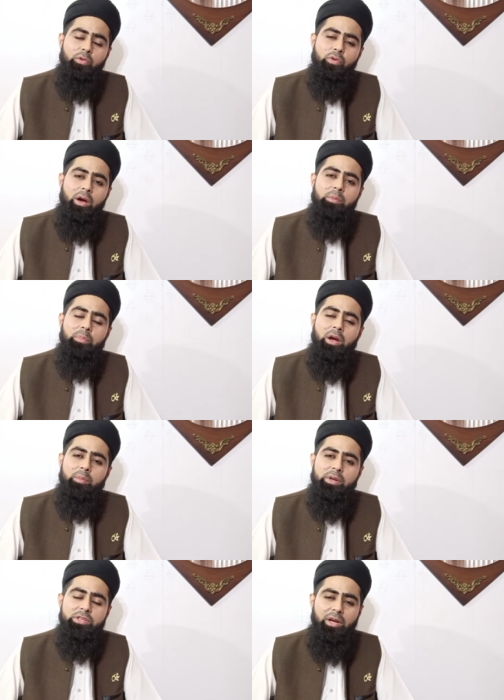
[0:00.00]
ताला कुरान
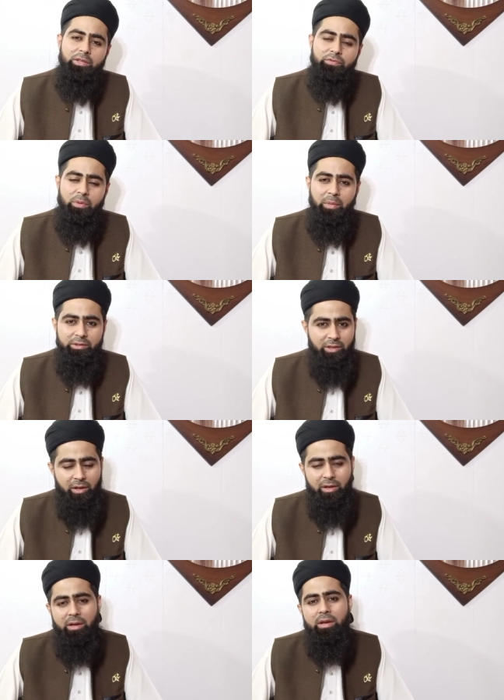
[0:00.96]
पाक में इरशाद
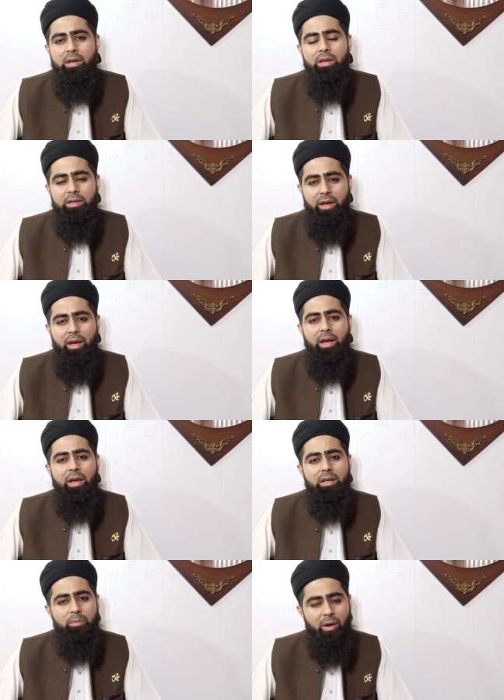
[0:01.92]
फरमाता है कि
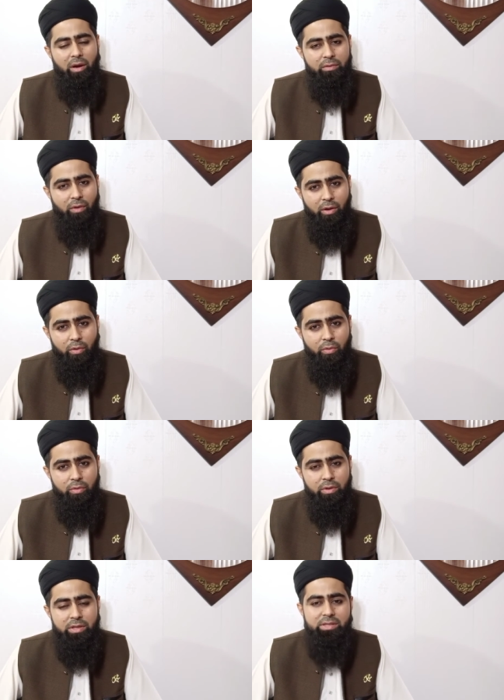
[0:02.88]
ए ईमान वालो
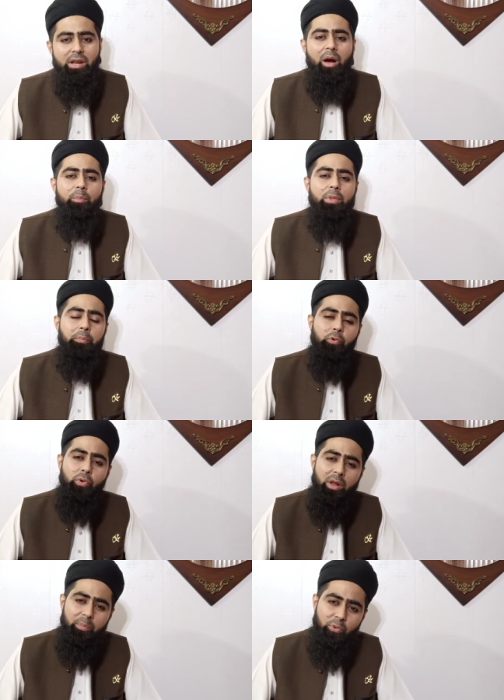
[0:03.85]
इस्लाम में
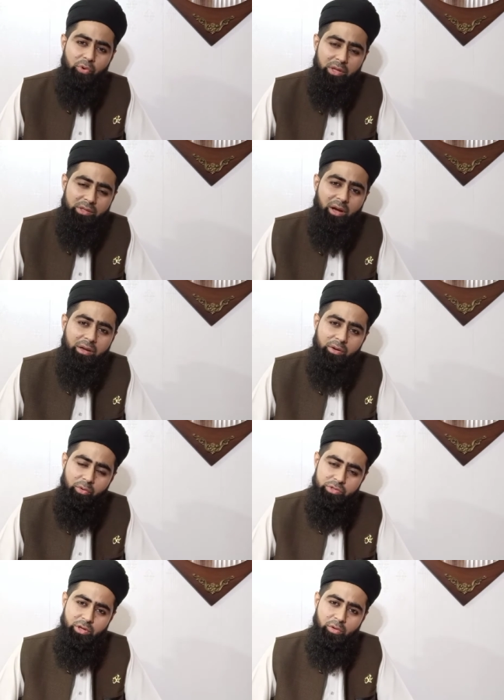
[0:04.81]
पूरे पूरे दाखिल
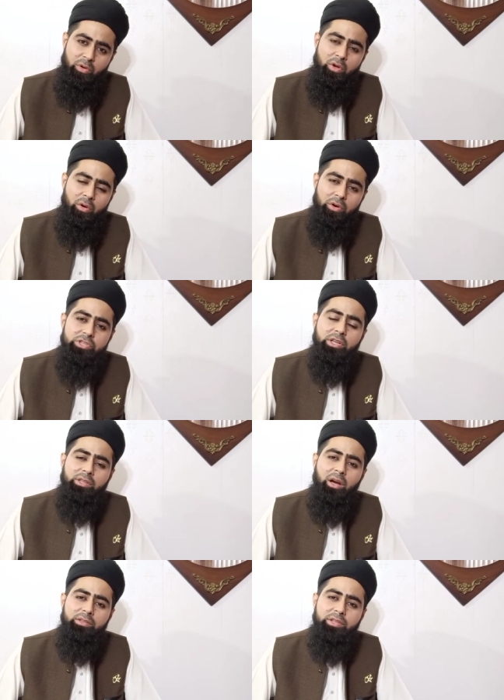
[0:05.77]
हो जाओ और
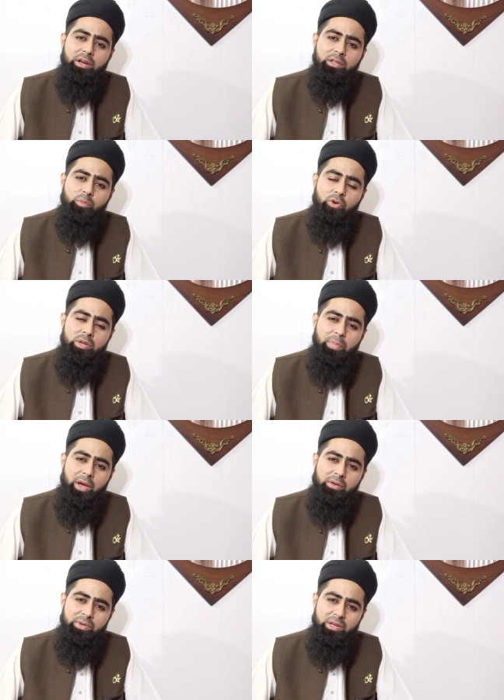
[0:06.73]
शैतान के कदमों की
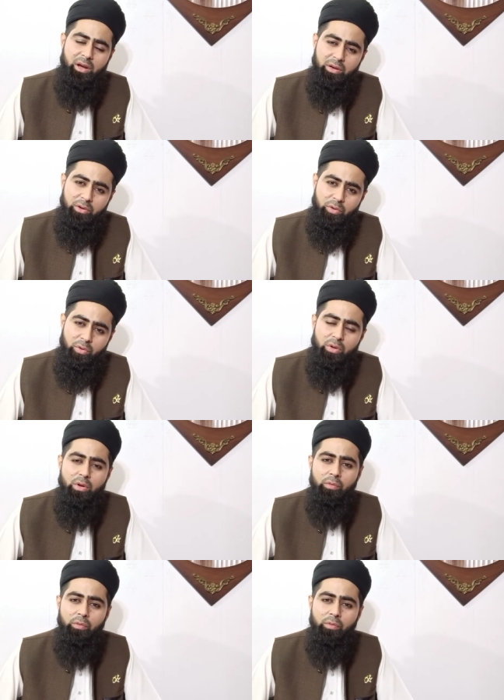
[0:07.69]
पैरवी ना करो